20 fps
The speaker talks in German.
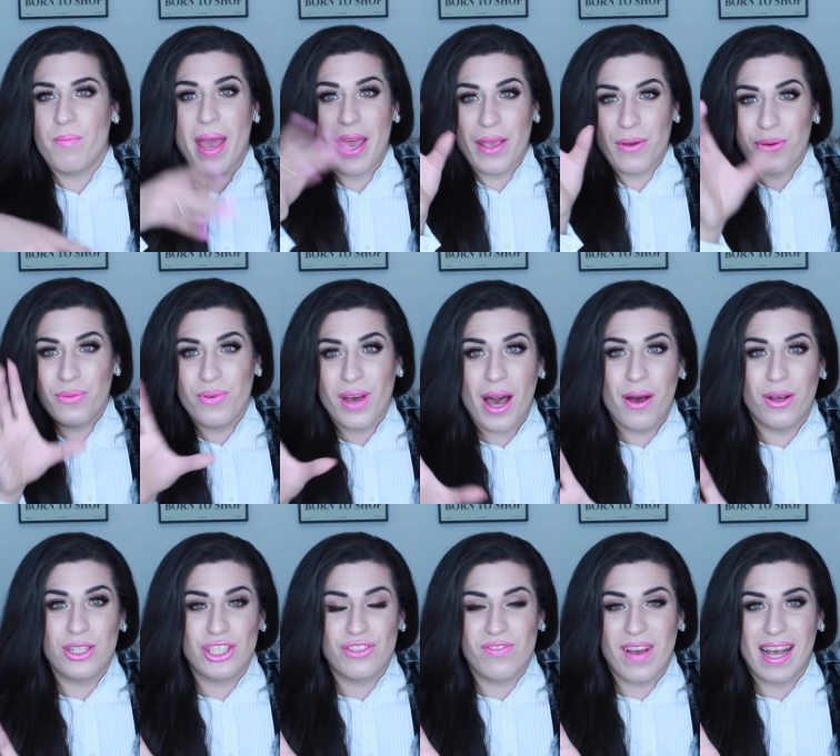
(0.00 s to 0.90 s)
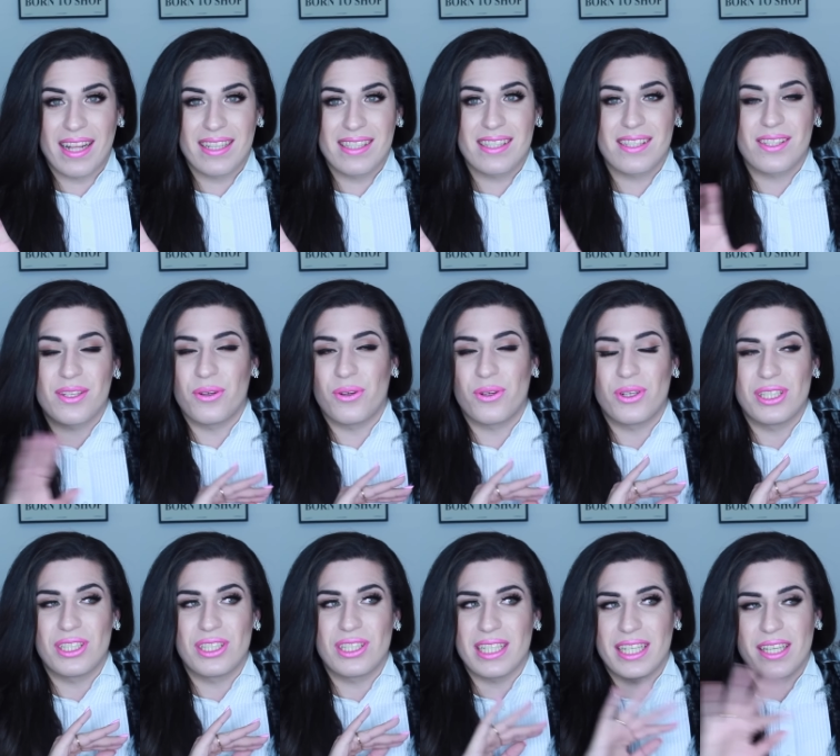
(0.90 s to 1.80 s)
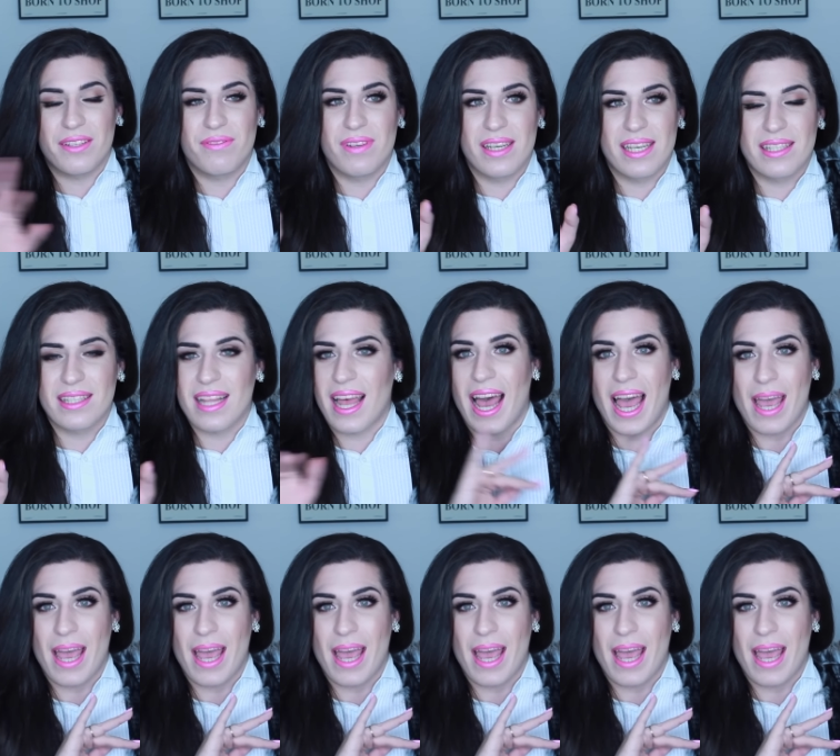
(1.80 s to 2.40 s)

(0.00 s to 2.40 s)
Meerjungfrauenschwanz und ihr wisst,